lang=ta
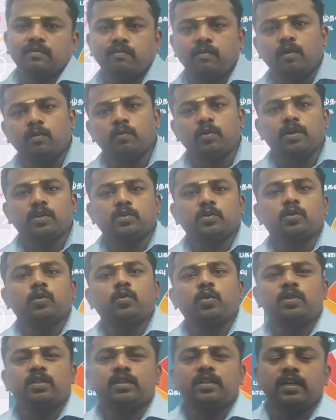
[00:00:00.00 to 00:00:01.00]
ஃபார்முலாஸ்
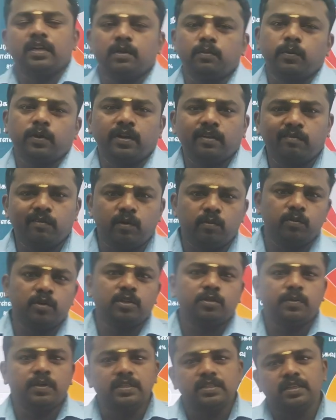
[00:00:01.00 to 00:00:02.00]
இருக்கும் அந்த தேர்ட்டி ஃபார்ட்டி
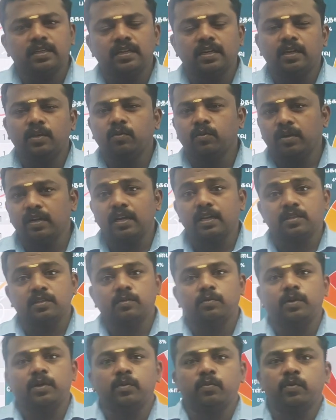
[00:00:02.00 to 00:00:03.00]
ஃபார்முலாஸ் படிச்சிங்கனாலே உங்களால்
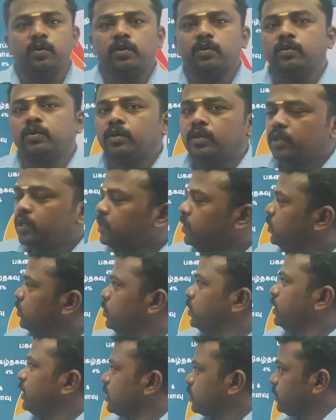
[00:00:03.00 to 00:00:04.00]
ஆன்சர் பண்ணிட முடியும்
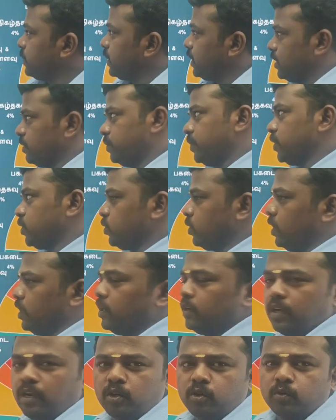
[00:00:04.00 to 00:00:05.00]
ஸோ இதான் ஸ்பிட் அப் ஸோ
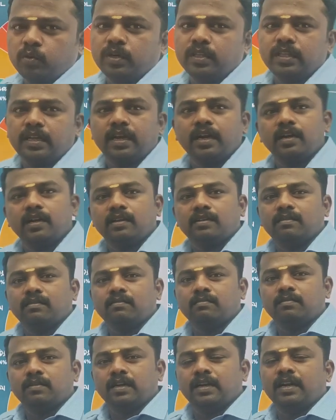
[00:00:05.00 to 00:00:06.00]
ஆல் ஆல் டுகெதர் என்ன
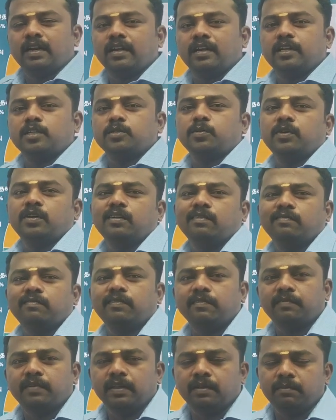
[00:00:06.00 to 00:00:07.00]
என்ன அனலைஸ் பண்ணால்
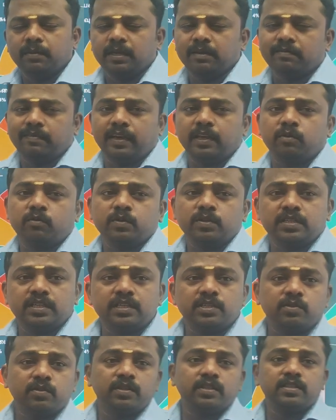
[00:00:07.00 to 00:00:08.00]
ஃபிஃப்டி மீன் ஃபைவ்
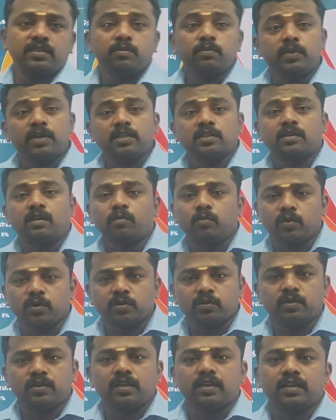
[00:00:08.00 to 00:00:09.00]
கொஸ்டின்ஸ் வந்து சிம்பிள்ஸ்
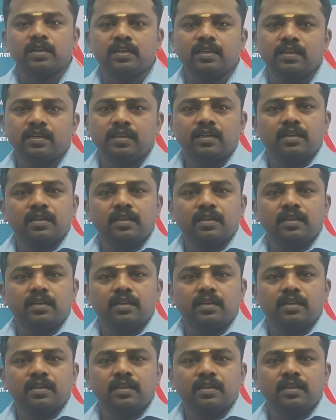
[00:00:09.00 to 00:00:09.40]
காம்பனன்ஸ் வந்திருக்கு